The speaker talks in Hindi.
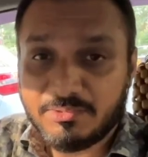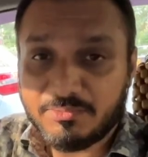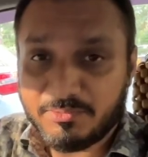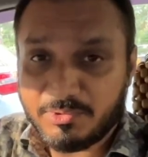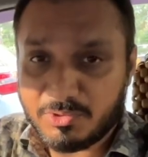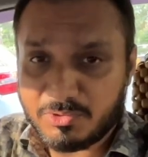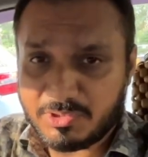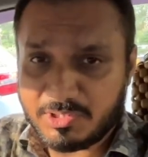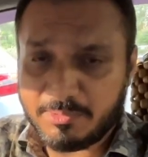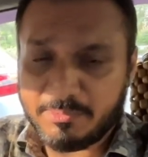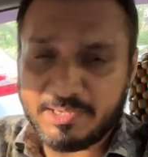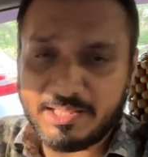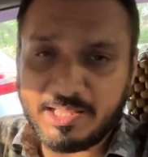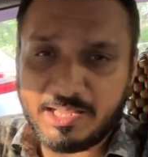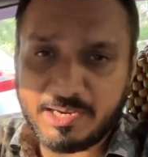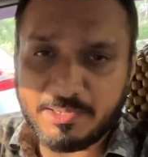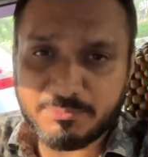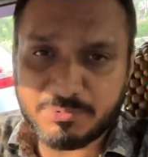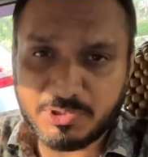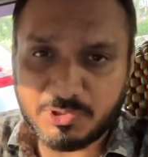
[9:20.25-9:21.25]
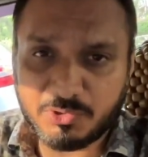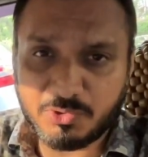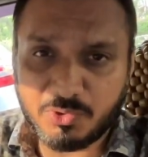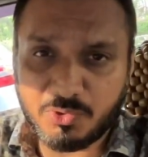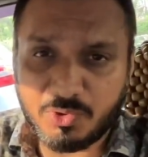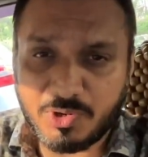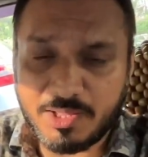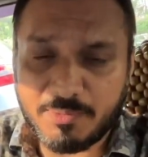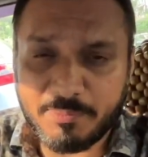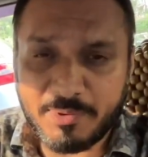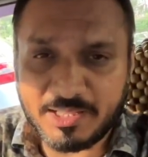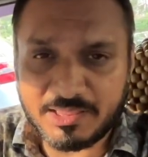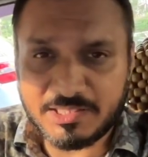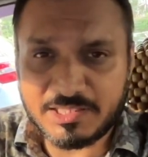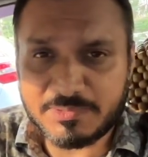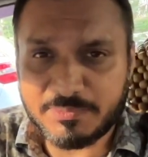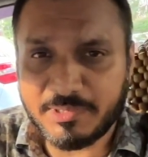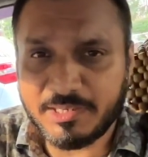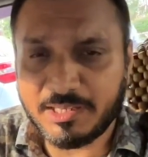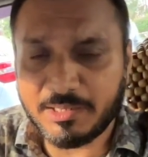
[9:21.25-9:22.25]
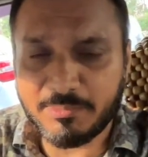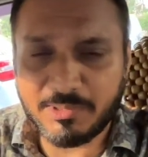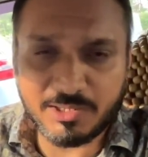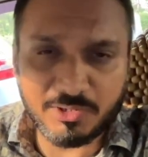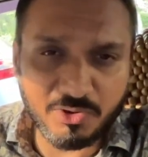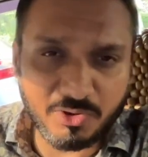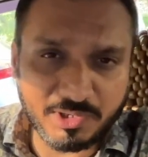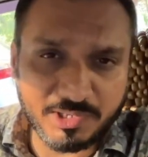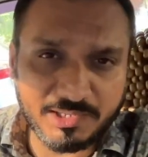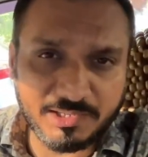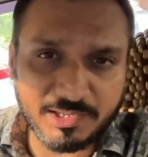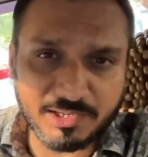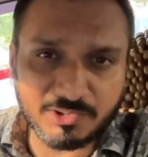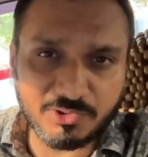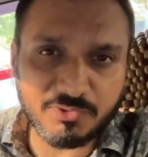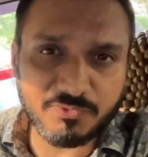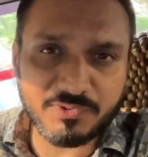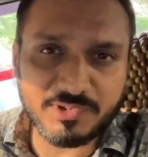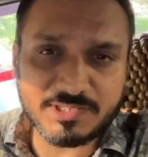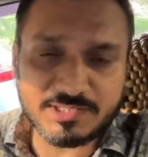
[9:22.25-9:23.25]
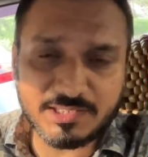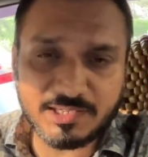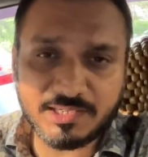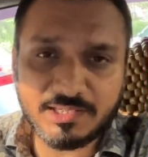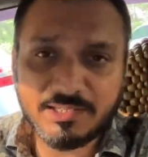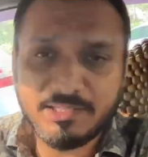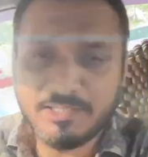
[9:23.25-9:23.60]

फिर उसके बाद आराम से थोड़ा पाँच दस मिनट के बाद लॉग इन करता हूँ फिर से